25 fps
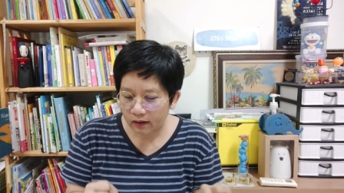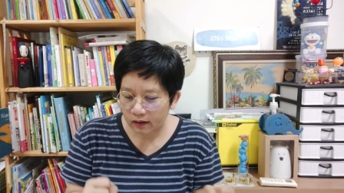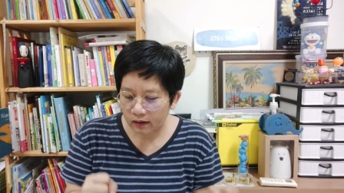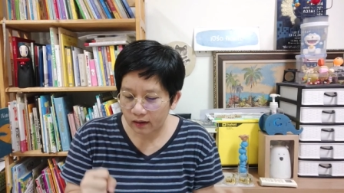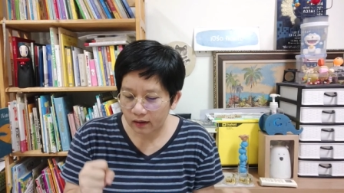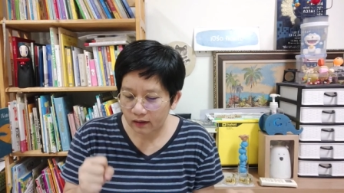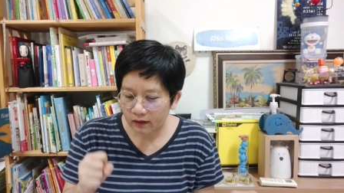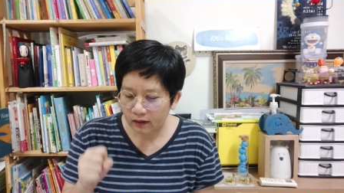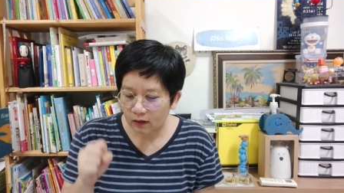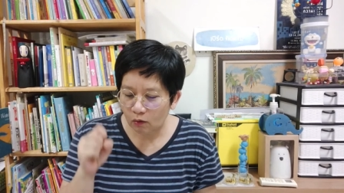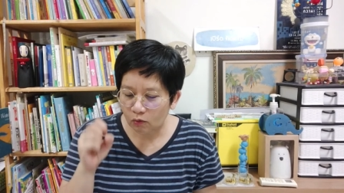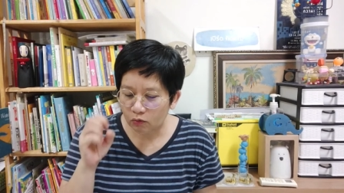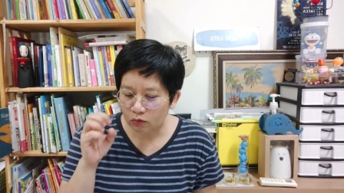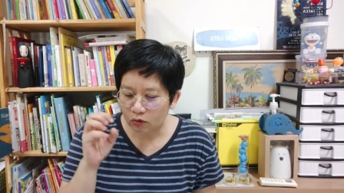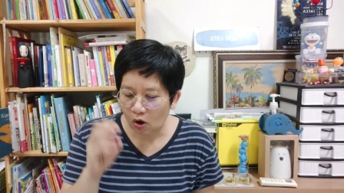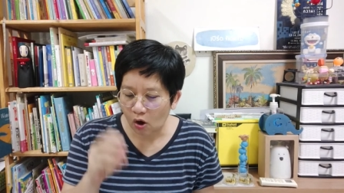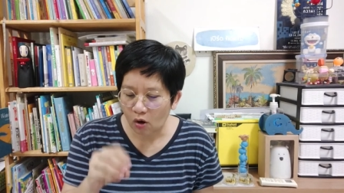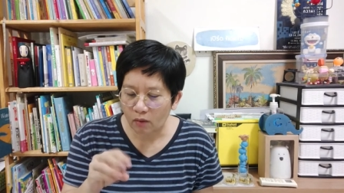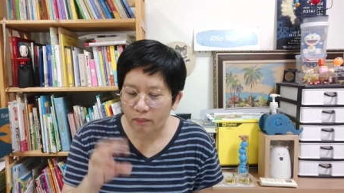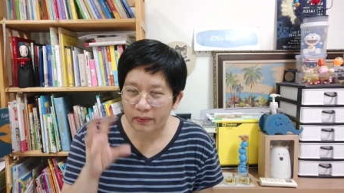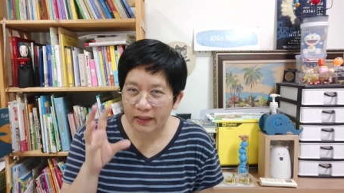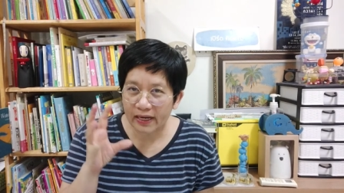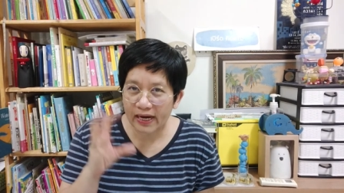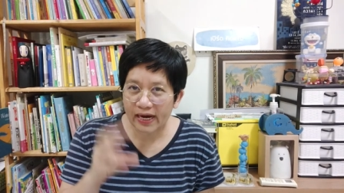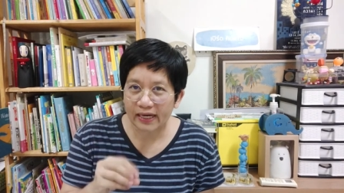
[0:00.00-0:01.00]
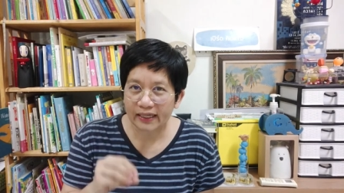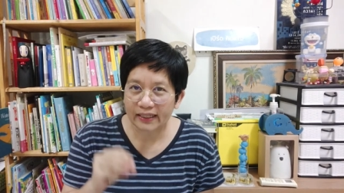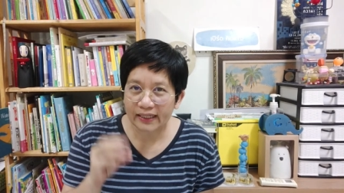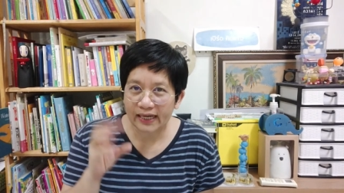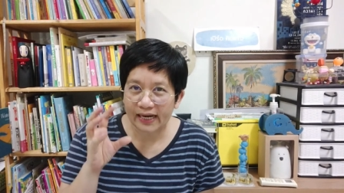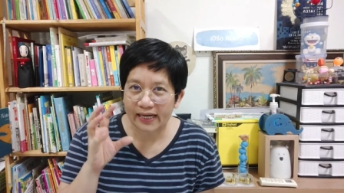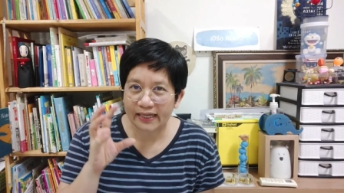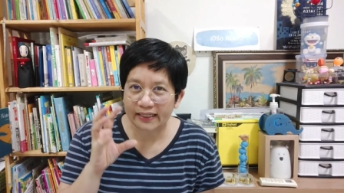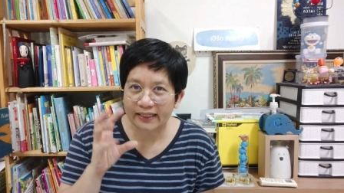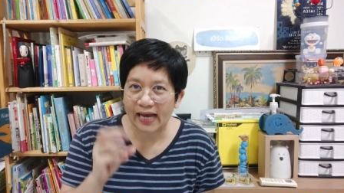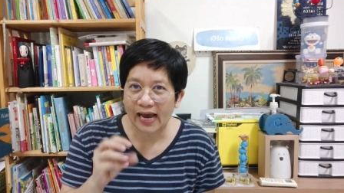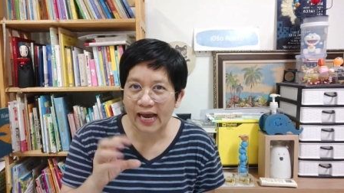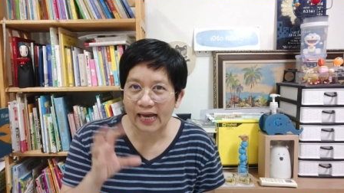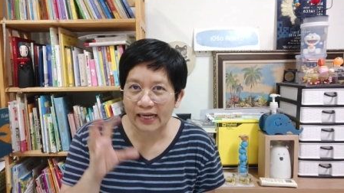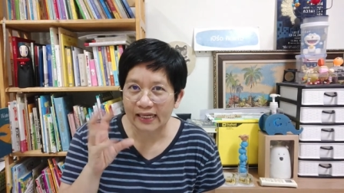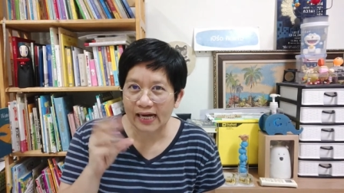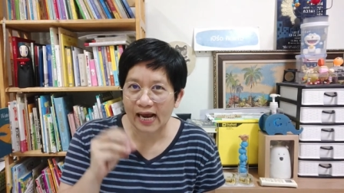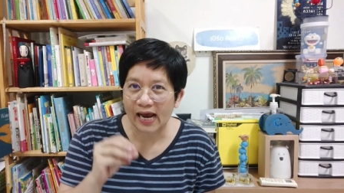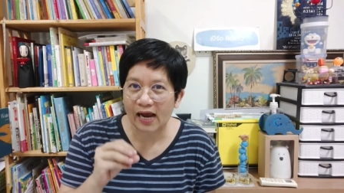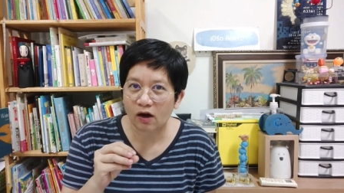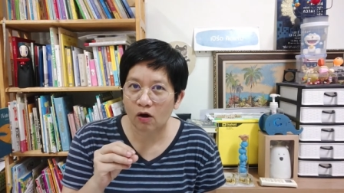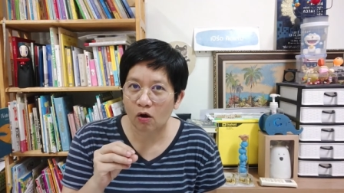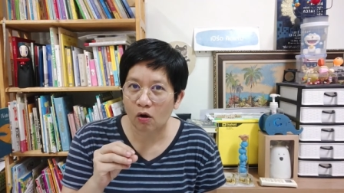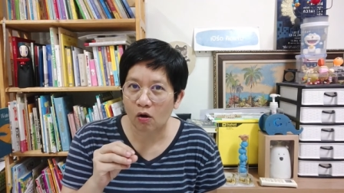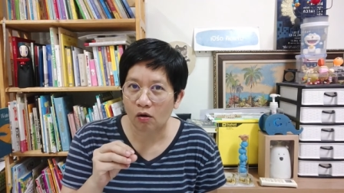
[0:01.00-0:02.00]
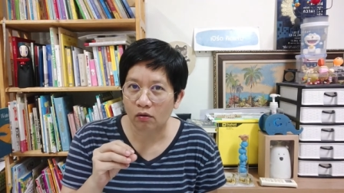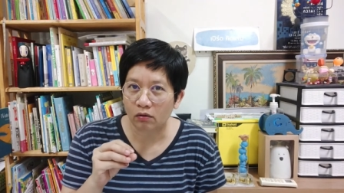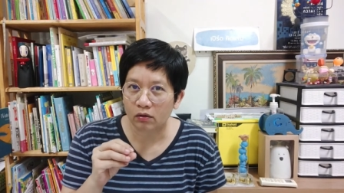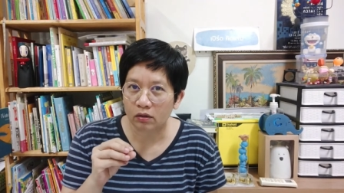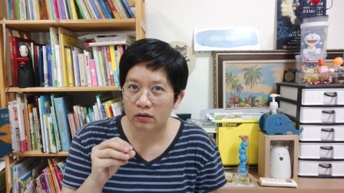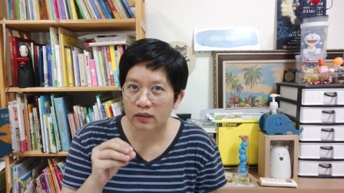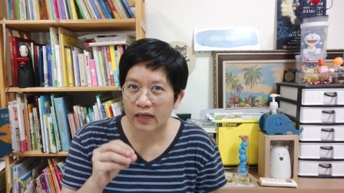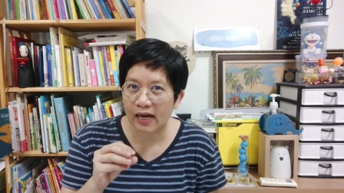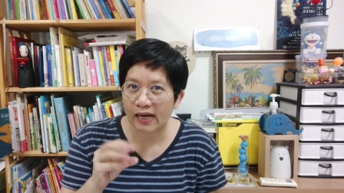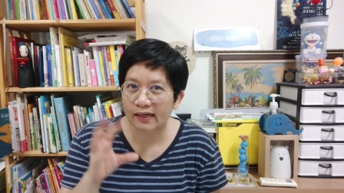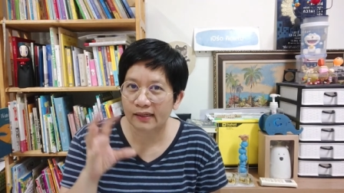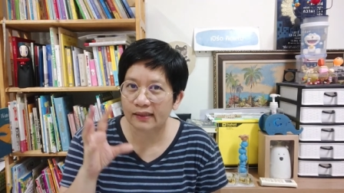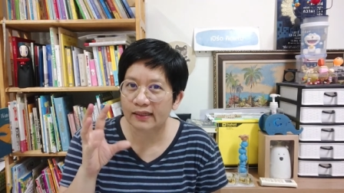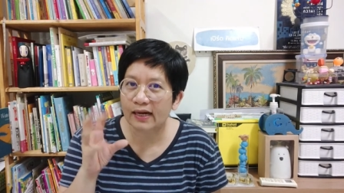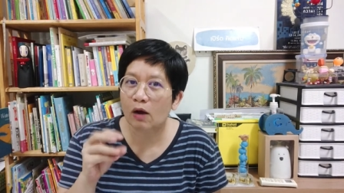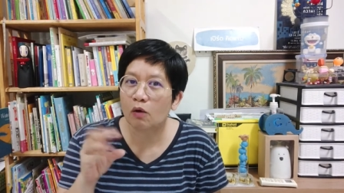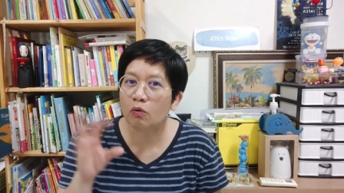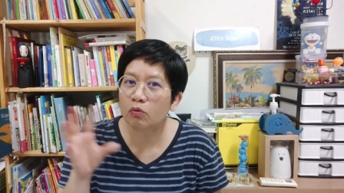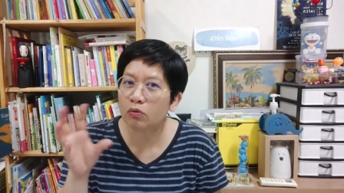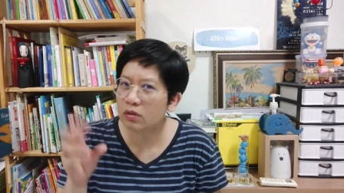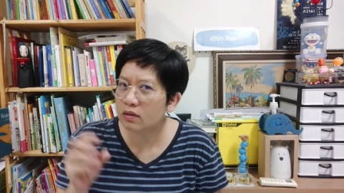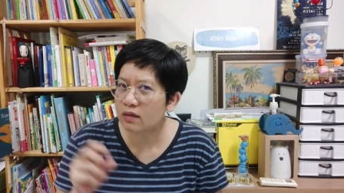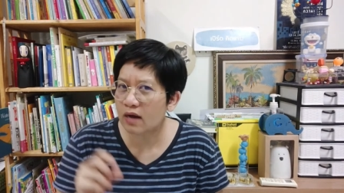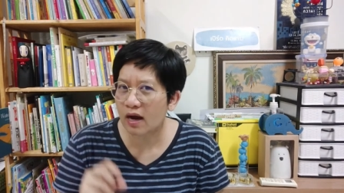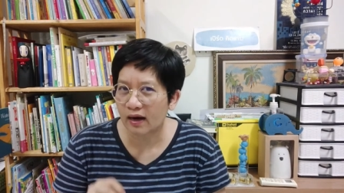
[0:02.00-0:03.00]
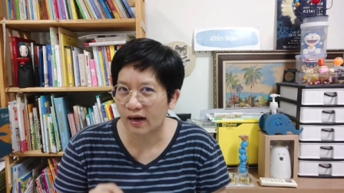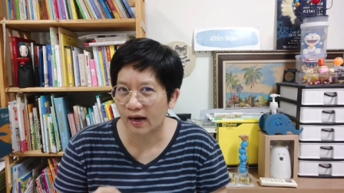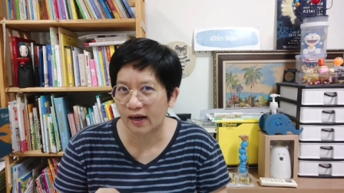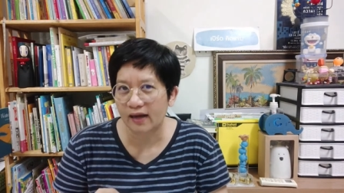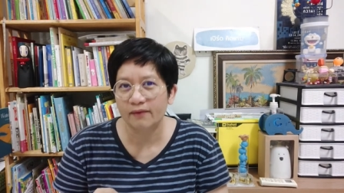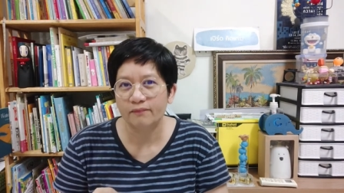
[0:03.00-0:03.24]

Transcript: เราร้องเพลงในฐานะของนักเล่าเรื่องอะ